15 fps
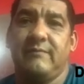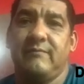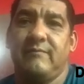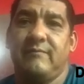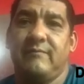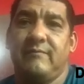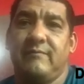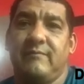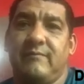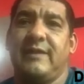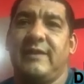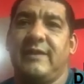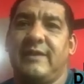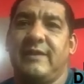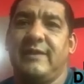
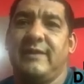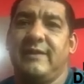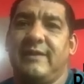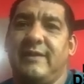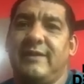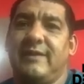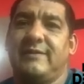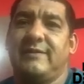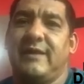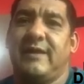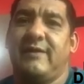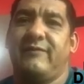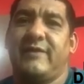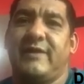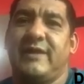nadie está
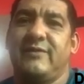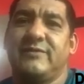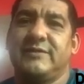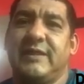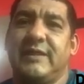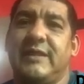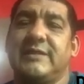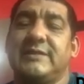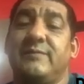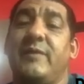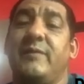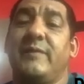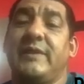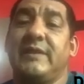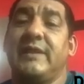aferrándose a nada,
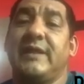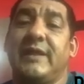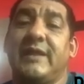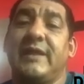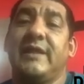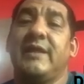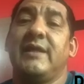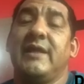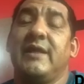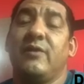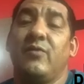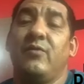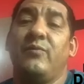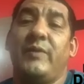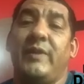simplemente que hay que
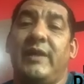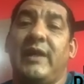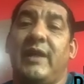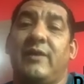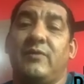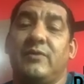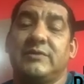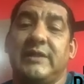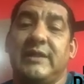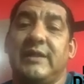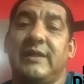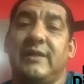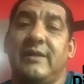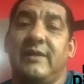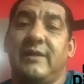cumplir las cosas
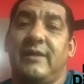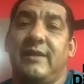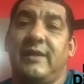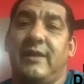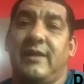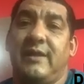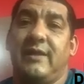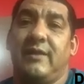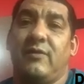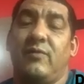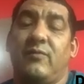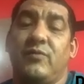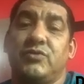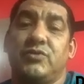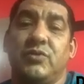eh,
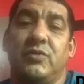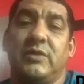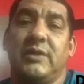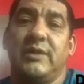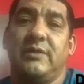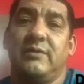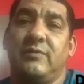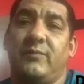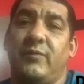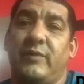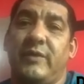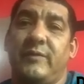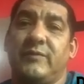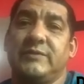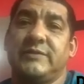como son y no
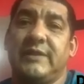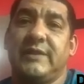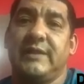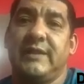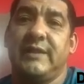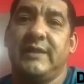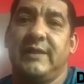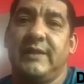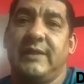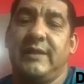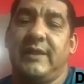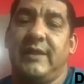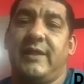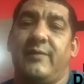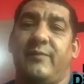podemos ser
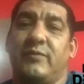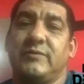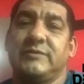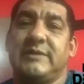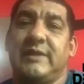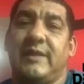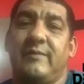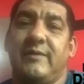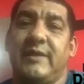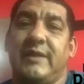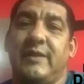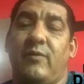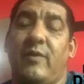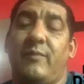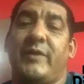
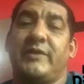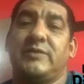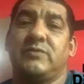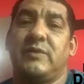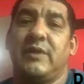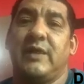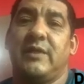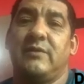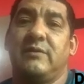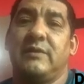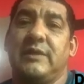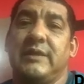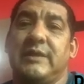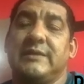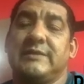irresponsables o apresurados
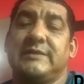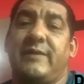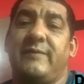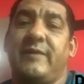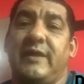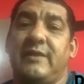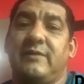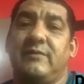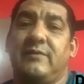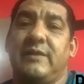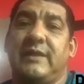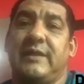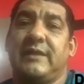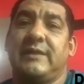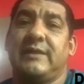sabiendo
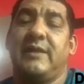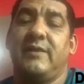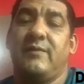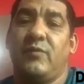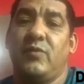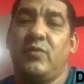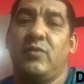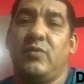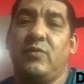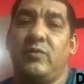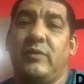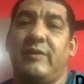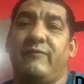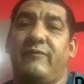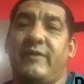de que tenemos
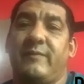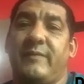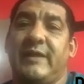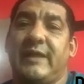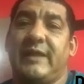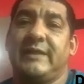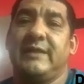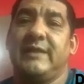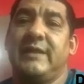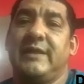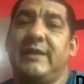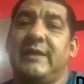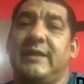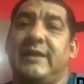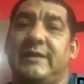una enfermedad
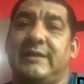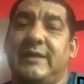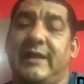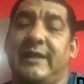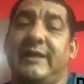que está en